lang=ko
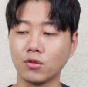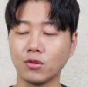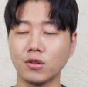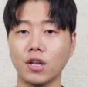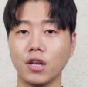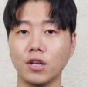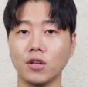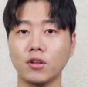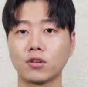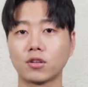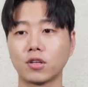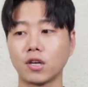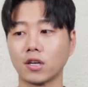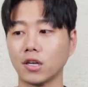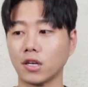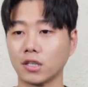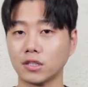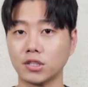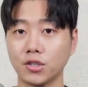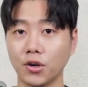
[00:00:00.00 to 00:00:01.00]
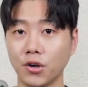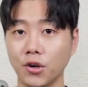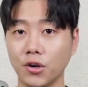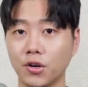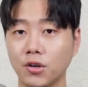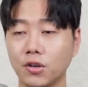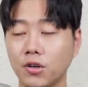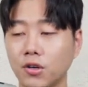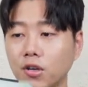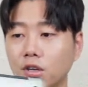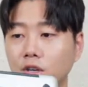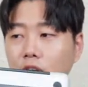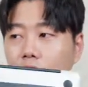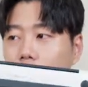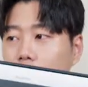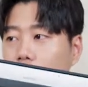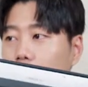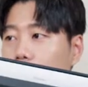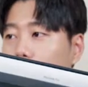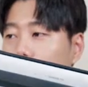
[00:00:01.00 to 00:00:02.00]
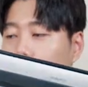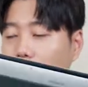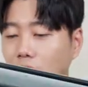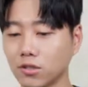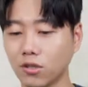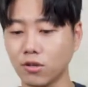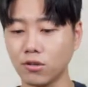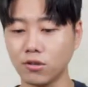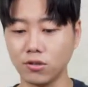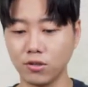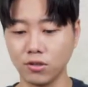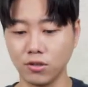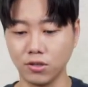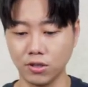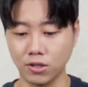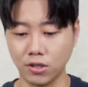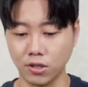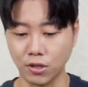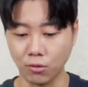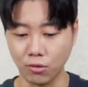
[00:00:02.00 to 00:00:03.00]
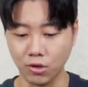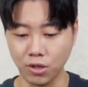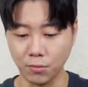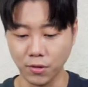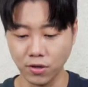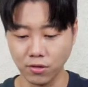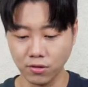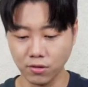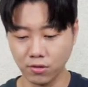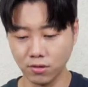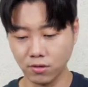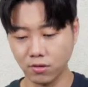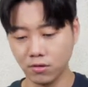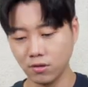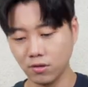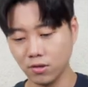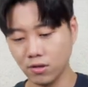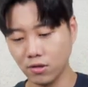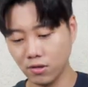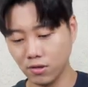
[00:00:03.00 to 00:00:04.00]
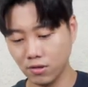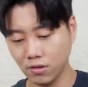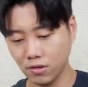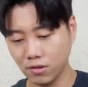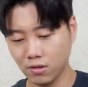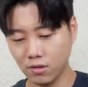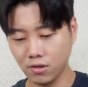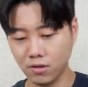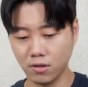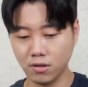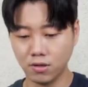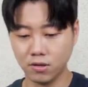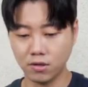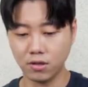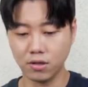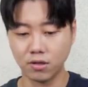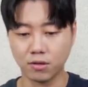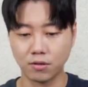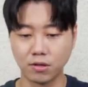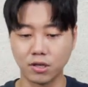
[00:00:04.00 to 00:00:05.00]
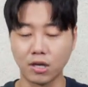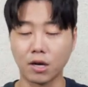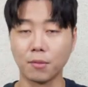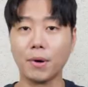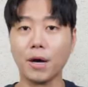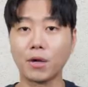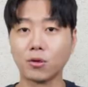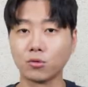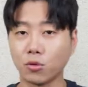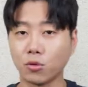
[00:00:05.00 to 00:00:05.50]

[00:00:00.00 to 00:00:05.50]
네 이렇게 그냥 들어요. 들고 나서 이렇게 올리면 그냥 바로